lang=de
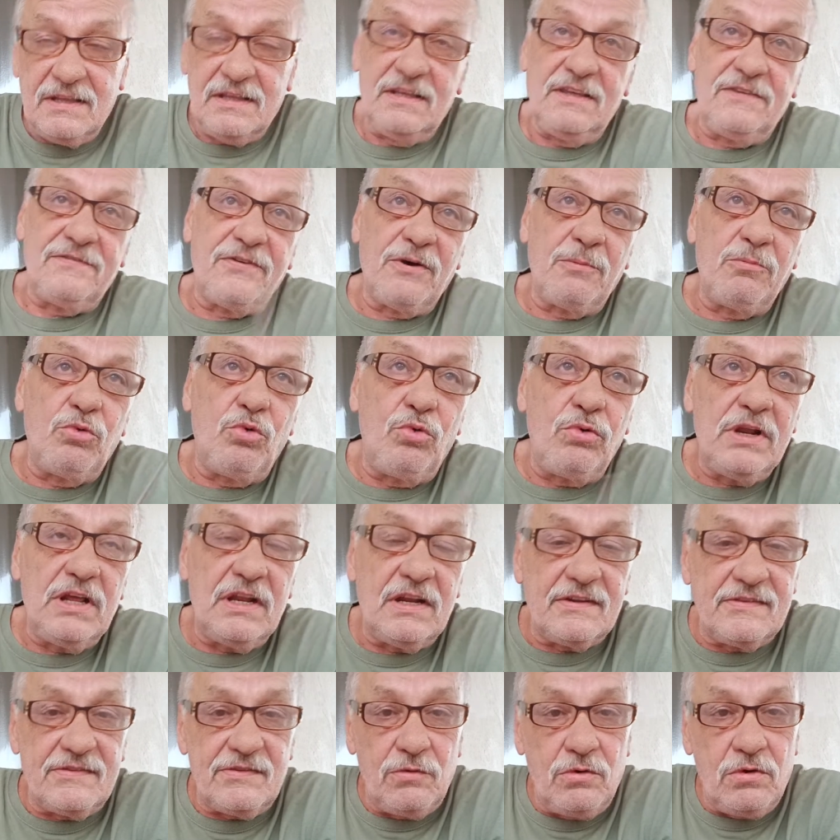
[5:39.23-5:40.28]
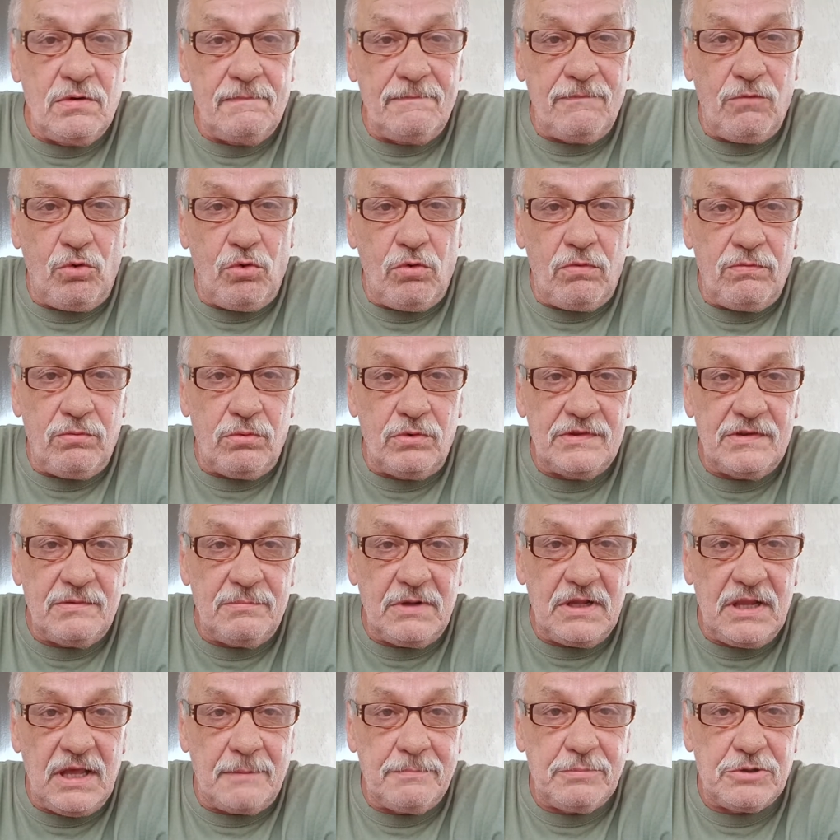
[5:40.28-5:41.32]
Ich vermute, dass irgendwo, wo sie
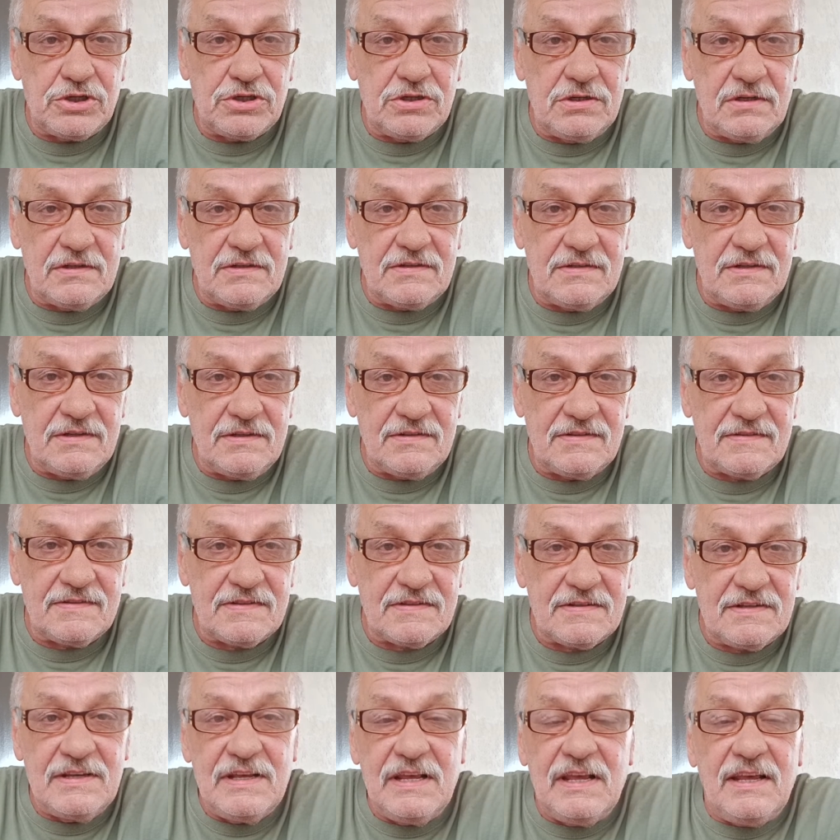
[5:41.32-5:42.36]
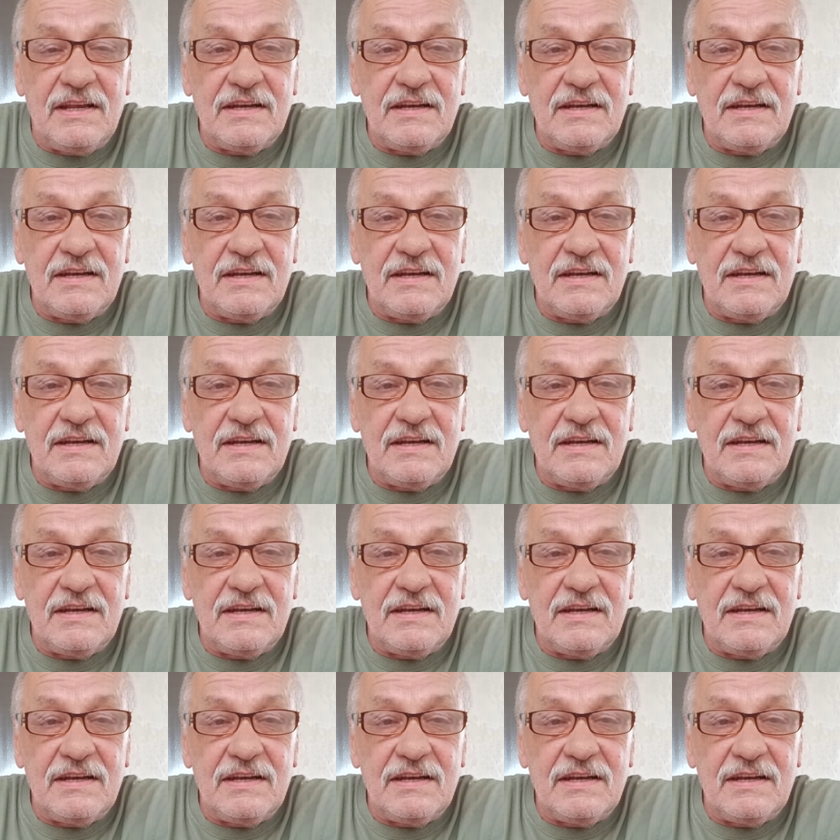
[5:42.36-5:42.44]
mal abgestürzt ist,